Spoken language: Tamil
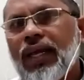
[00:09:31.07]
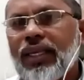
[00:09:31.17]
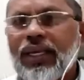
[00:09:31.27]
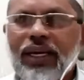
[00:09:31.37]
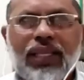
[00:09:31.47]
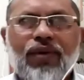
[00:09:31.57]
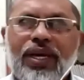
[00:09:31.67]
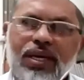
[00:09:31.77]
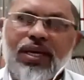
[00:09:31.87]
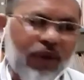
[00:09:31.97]
அதனை எழுதி
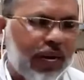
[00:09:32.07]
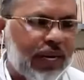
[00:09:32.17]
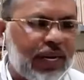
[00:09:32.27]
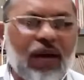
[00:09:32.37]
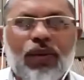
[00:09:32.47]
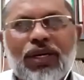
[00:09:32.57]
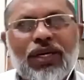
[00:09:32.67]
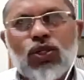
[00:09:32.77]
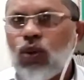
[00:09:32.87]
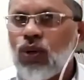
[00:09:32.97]
வைக்க வேண்டாம்
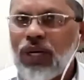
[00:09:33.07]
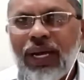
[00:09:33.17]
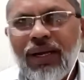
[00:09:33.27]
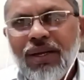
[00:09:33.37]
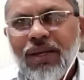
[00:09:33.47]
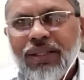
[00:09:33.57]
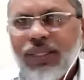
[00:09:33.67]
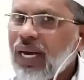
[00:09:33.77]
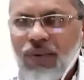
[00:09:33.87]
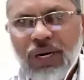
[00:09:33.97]
என்று சொன்ன
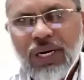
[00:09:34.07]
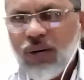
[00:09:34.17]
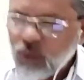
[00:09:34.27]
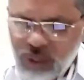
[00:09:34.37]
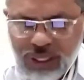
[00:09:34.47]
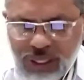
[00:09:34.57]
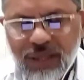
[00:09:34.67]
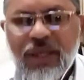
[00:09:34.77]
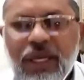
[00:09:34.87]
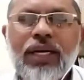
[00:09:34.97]
தகவல்கள் உண்டு
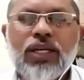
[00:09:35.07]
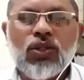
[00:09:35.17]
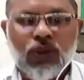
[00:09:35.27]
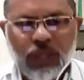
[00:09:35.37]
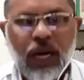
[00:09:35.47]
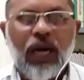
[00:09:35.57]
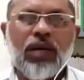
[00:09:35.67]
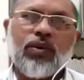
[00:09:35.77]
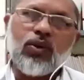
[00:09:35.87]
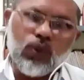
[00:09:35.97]
என்று
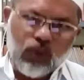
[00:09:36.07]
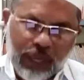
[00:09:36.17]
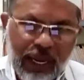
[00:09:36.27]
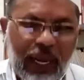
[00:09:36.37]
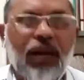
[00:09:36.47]
சொன்னாலும் கூட